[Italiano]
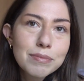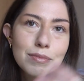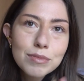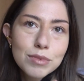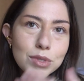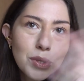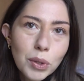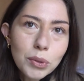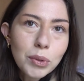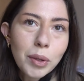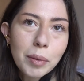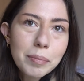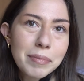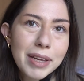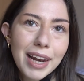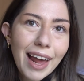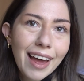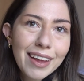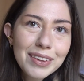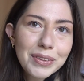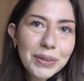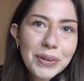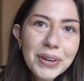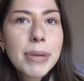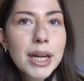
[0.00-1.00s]
sono a
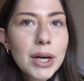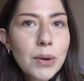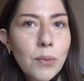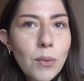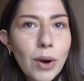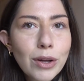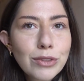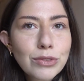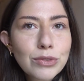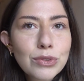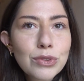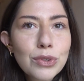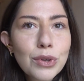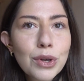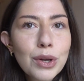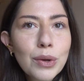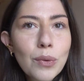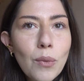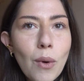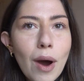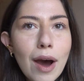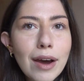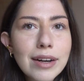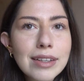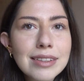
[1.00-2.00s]
Milano per quanto
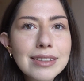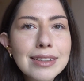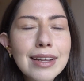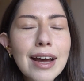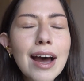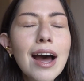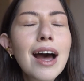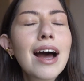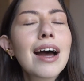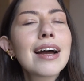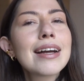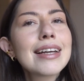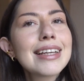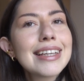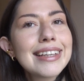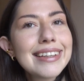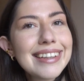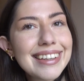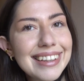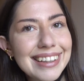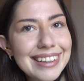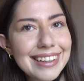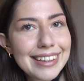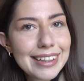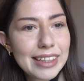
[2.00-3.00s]
riguarda
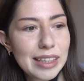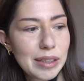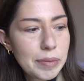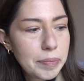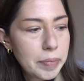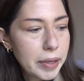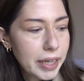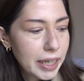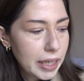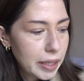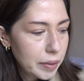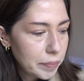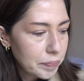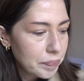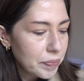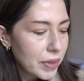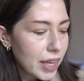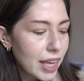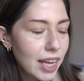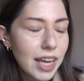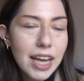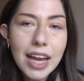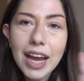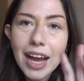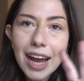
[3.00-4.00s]
i libri
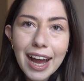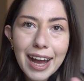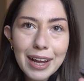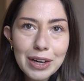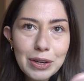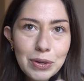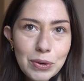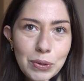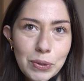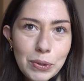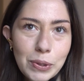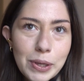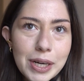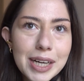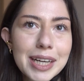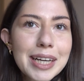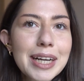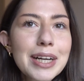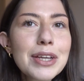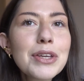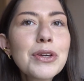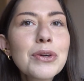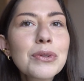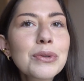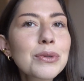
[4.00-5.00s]

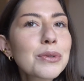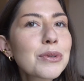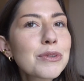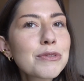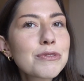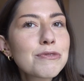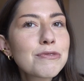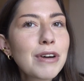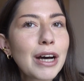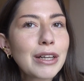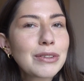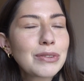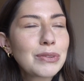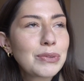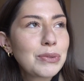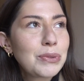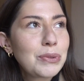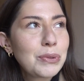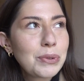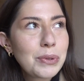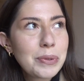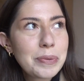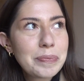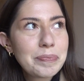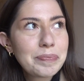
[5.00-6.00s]
allora io non ho
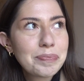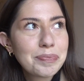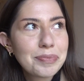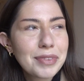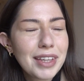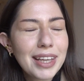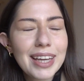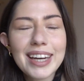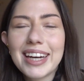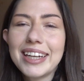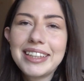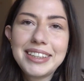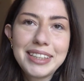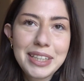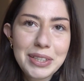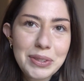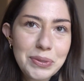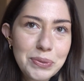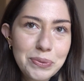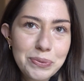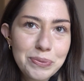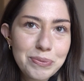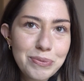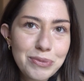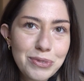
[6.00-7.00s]
fatto grandi
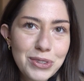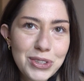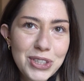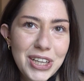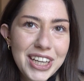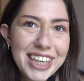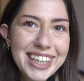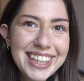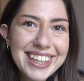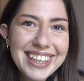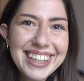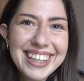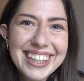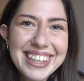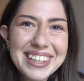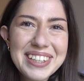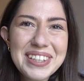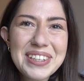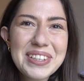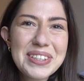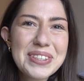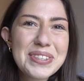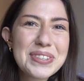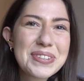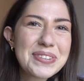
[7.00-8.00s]
annunci
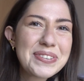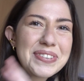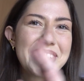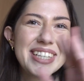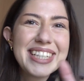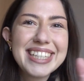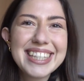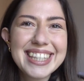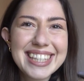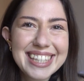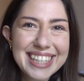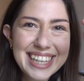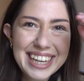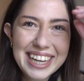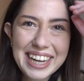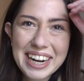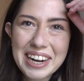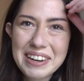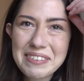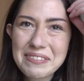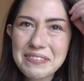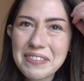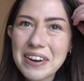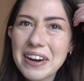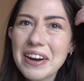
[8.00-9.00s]
su
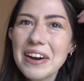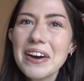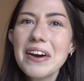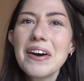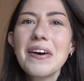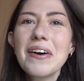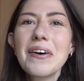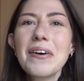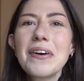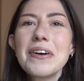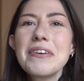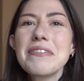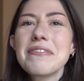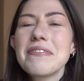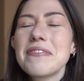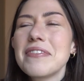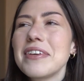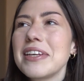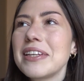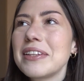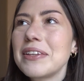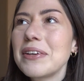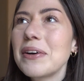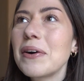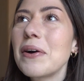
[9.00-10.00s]
Instagram o in
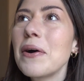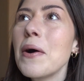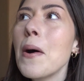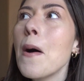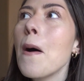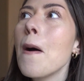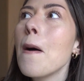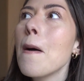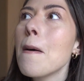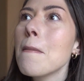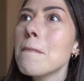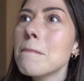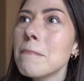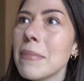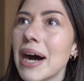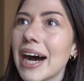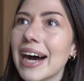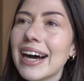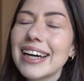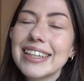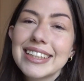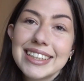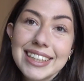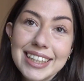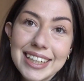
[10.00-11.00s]
video
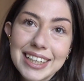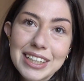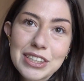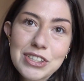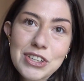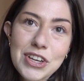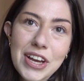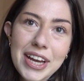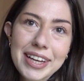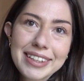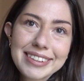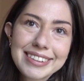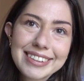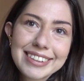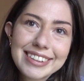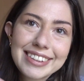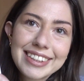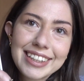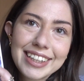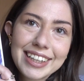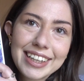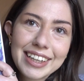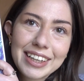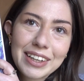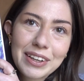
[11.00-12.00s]
ma di
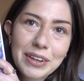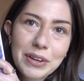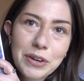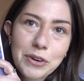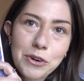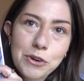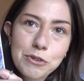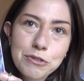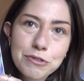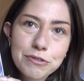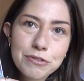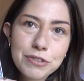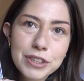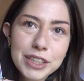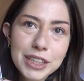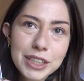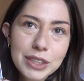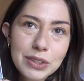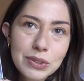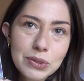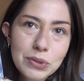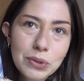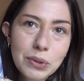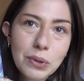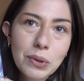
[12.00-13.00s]
recente ho
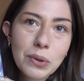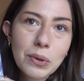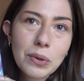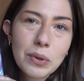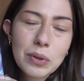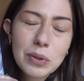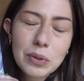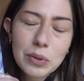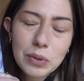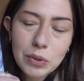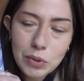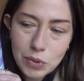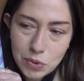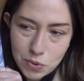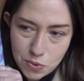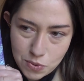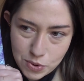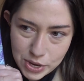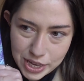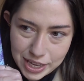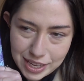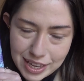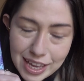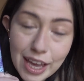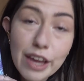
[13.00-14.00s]
finito
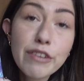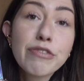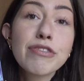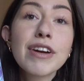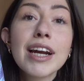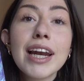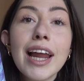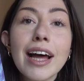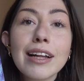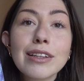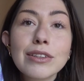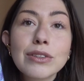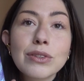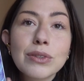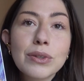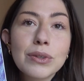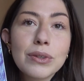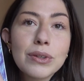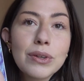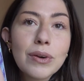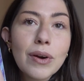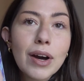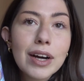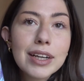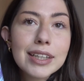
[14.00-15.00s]
lui e fra l'altro
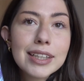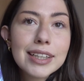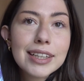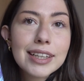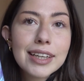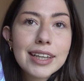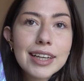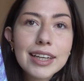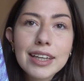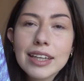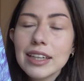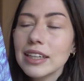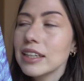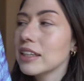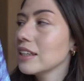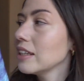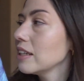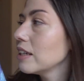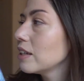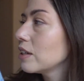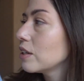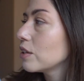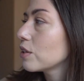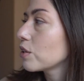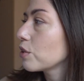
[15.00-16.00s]
gli ho anche
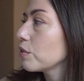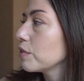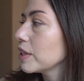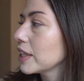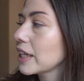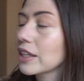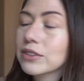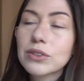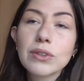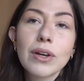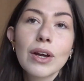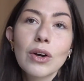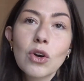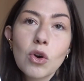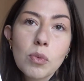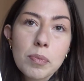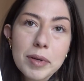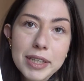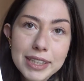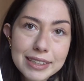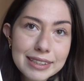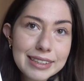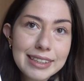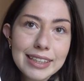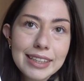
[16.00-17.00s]
rovinato la
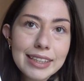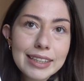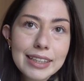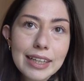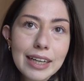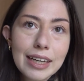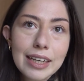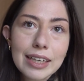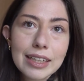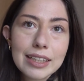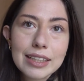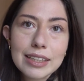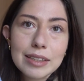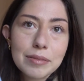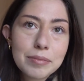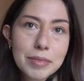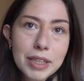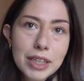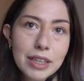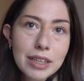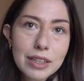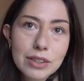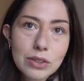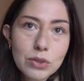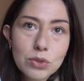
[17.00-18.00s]
copertina eh,
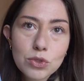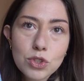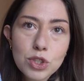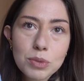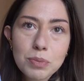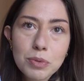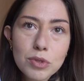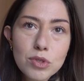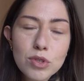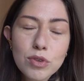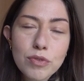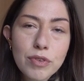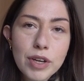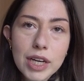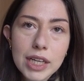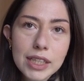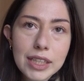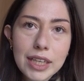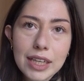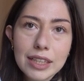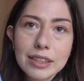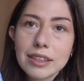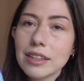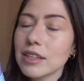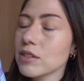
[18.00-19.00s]
ma non ci posso fare
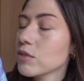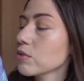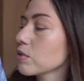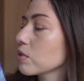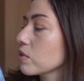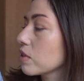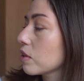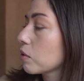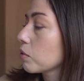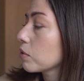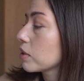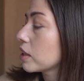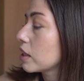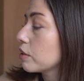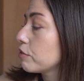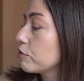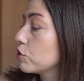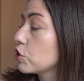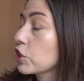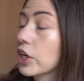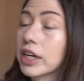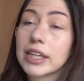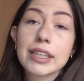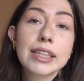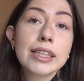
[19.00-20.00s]
niente, sono stata
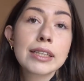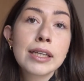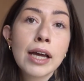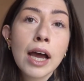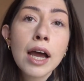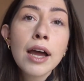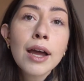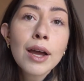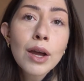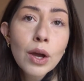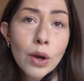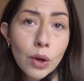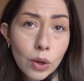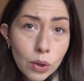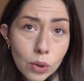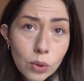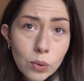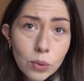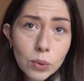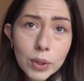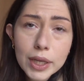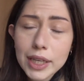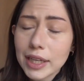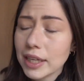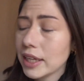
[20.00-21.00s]
deficiente
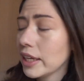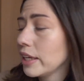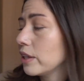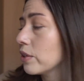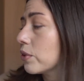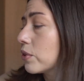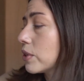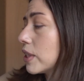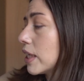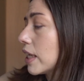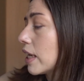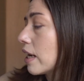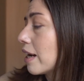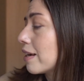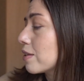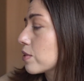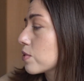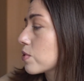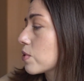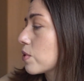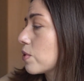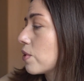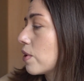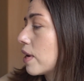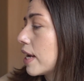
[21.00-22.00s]
lui in ogni
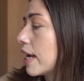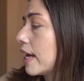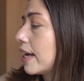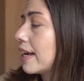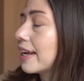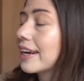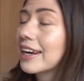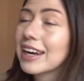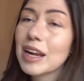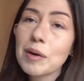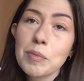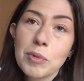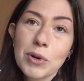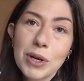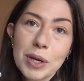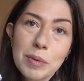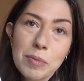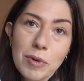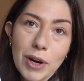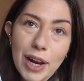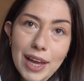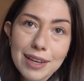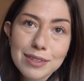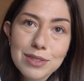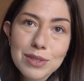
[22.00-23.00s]
caso è L'amore
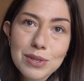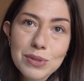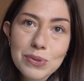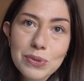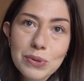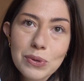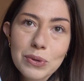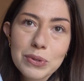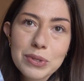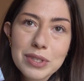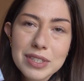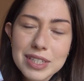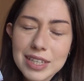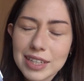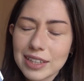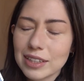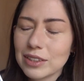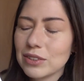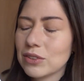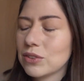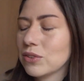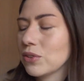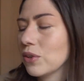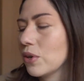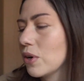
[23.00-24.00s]
molesto
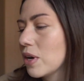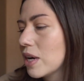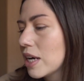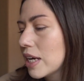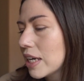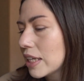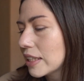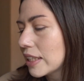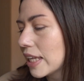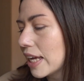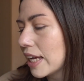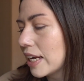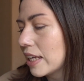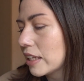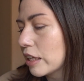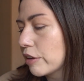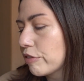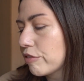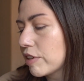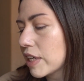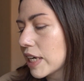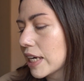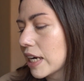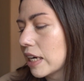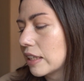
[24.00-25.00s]
scritto da Elena
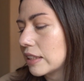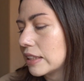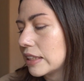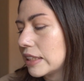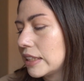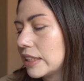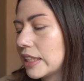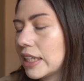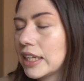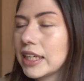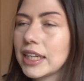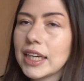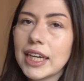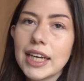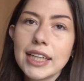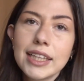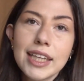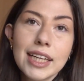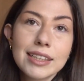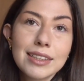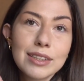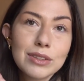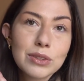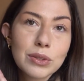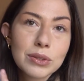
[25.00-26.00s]
Ferrante ed
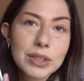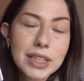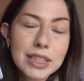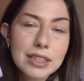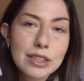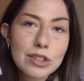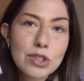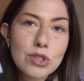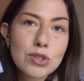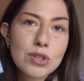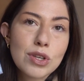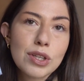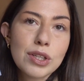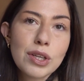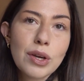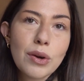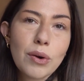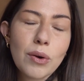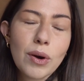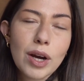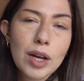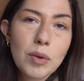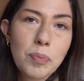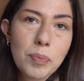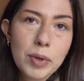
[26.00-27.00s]
edito da Edizioni
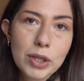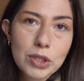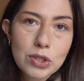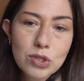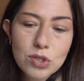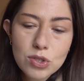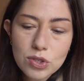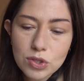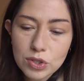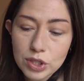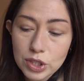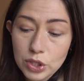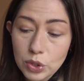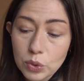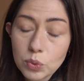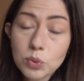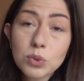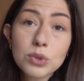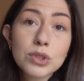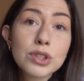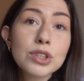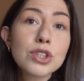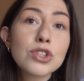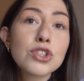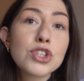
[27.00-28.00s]
O al prezzo di
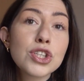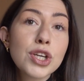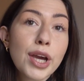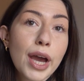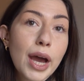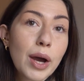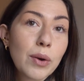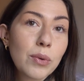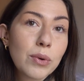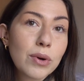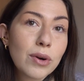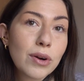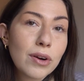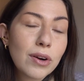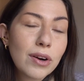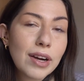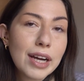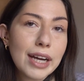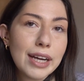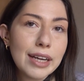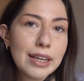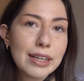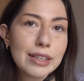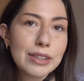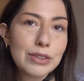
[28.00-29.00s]

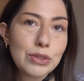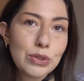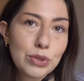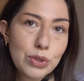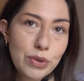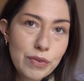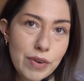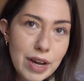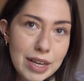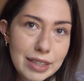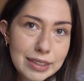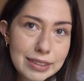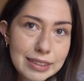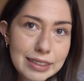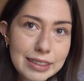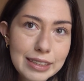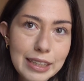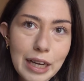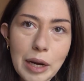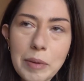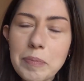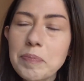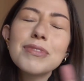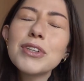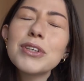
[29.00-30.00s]
11,90
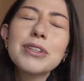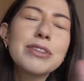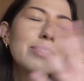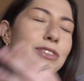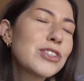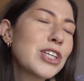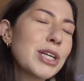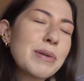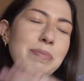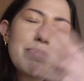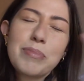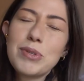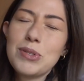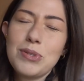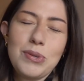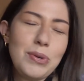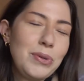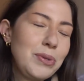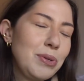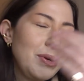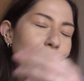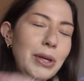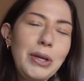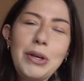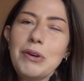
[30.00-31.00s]
90. Non c'è
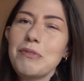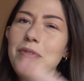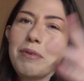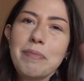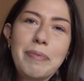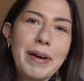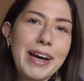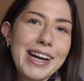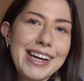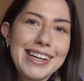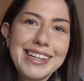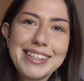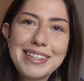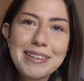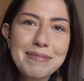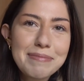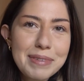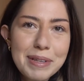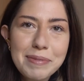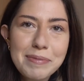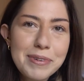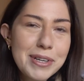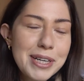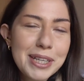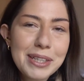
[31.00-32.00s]
bisogno che io vi parli del
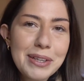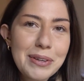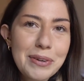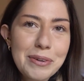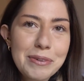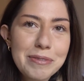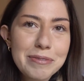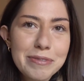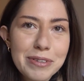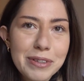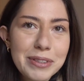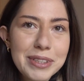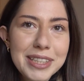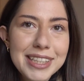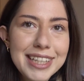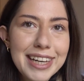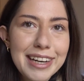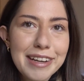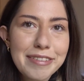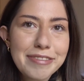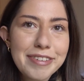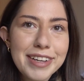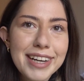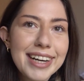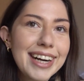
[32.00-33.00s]
mio amore nei confronti
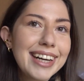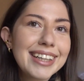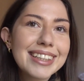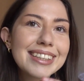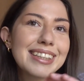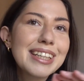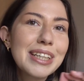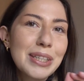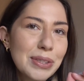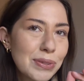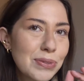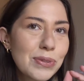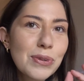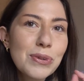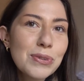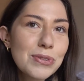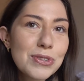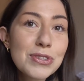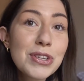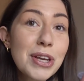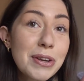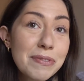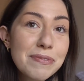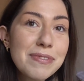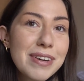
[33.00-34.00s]
della Ferrante, non
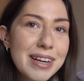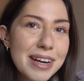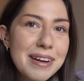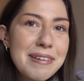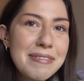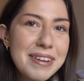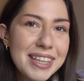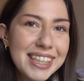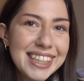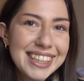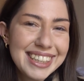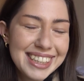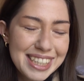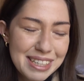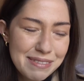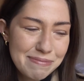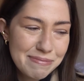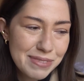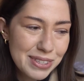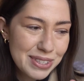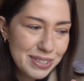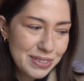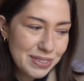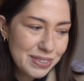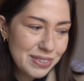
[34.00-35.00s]
c'è veramente
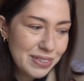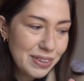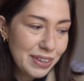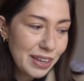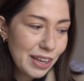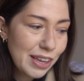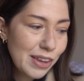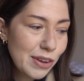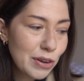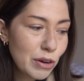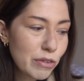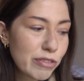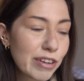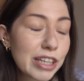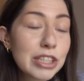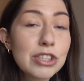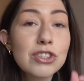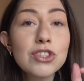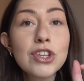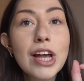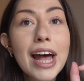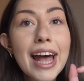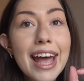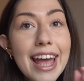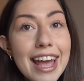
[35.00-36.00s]
bisogno che io lo
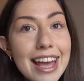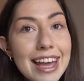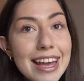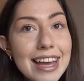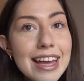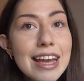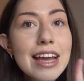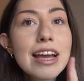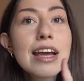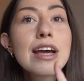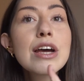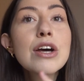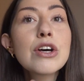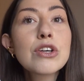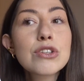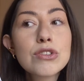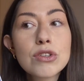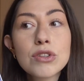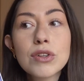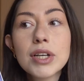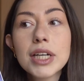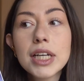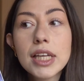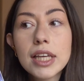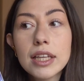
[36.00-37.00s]
faccia e
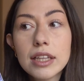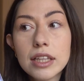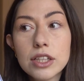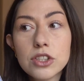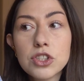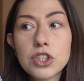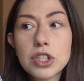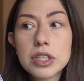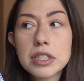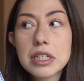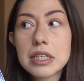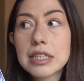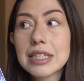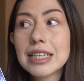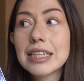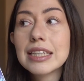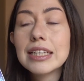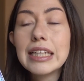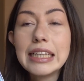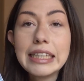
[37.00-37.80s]
sono anche indecisa se